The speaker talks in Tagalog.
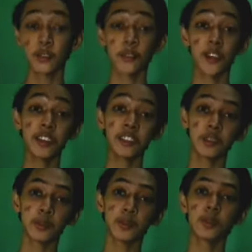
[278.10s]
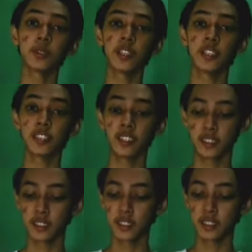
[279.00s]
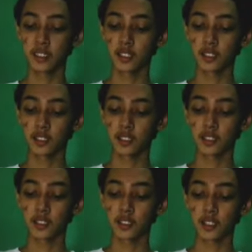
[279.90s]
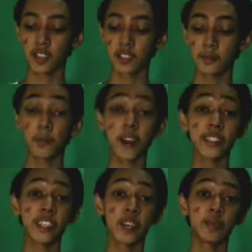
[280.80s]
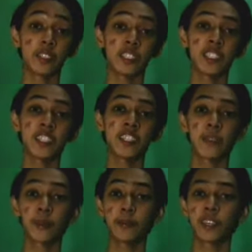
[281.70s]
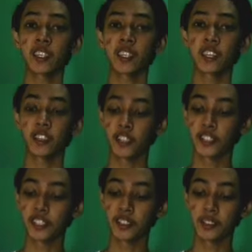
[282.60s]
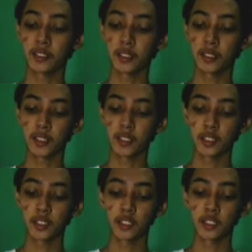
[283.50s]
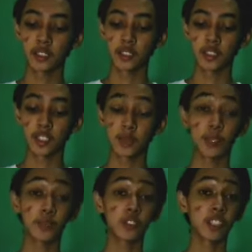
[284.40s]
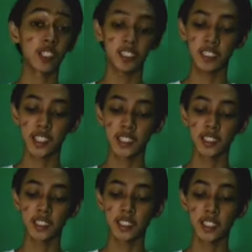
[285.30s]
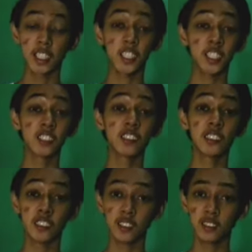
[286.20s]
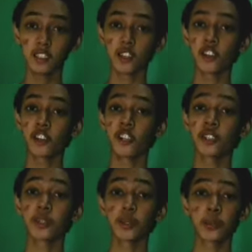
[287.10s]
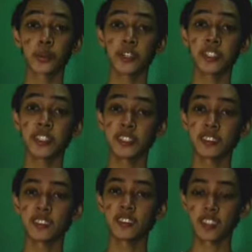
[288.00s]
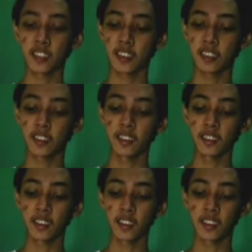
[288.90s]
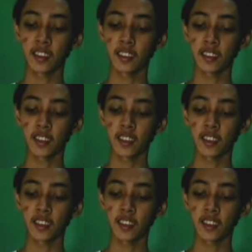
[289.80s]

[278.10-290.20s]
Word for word: product review, ayan and buying everything in alphabetical order. Number 40, eat it or we're it. Ayan. And then,